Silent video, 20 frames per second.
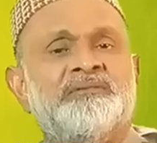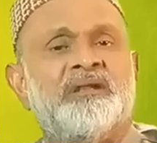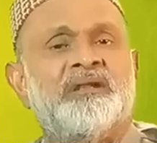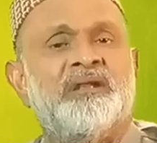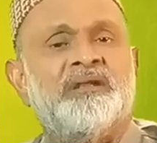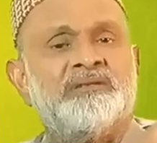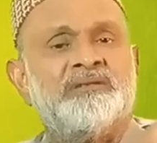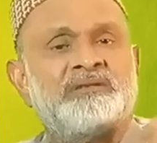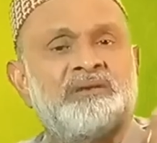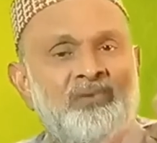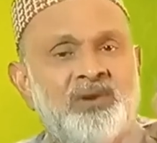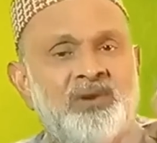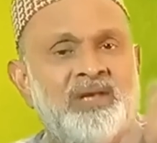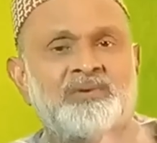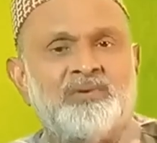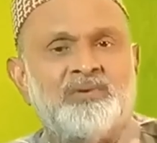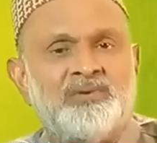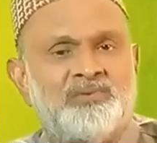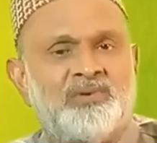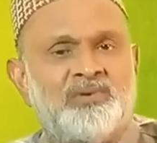যারা
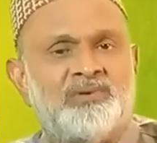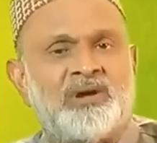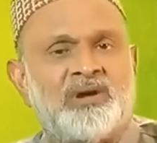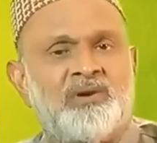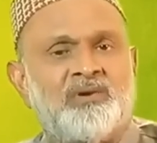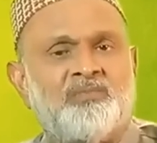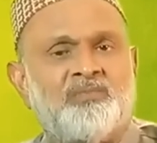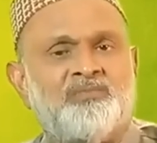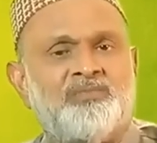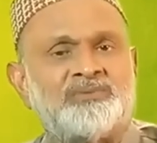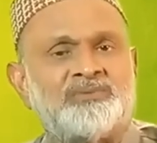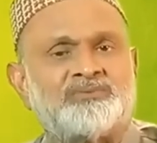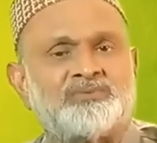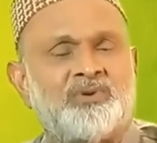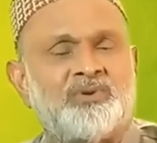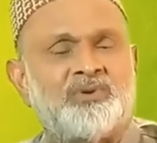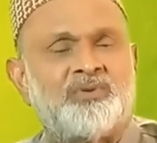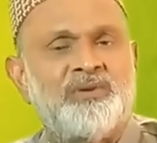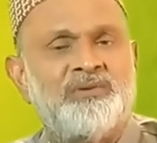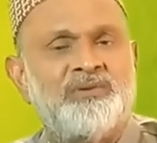রেগুলার অলিভ অয়েল খাওয়ার অভ্যাস
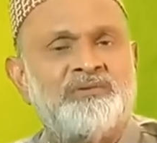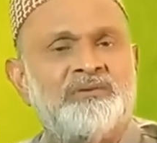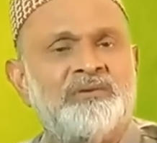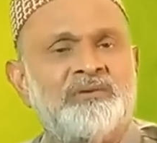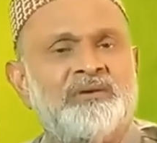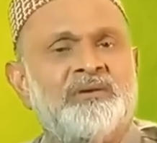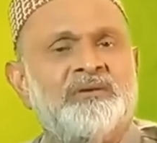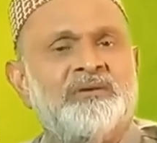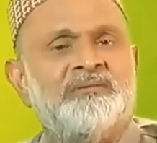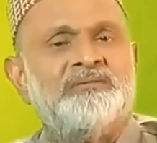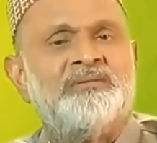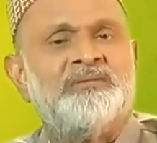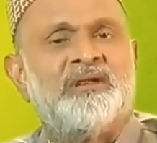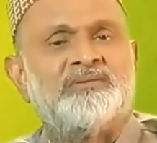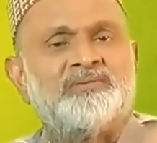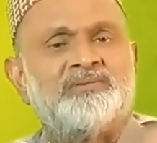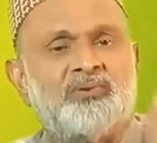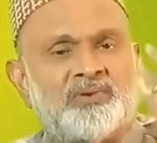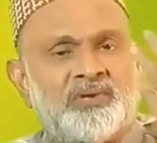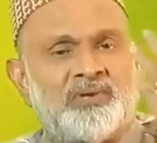করবেন
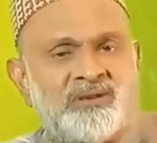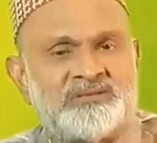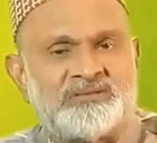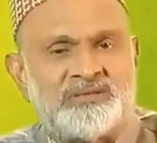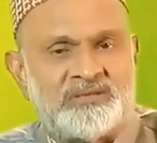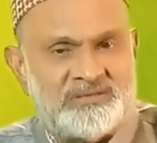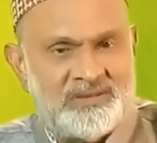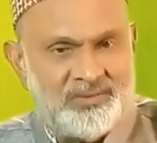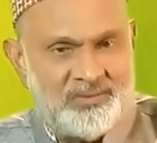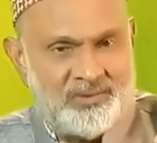যারা তরকারির সাথে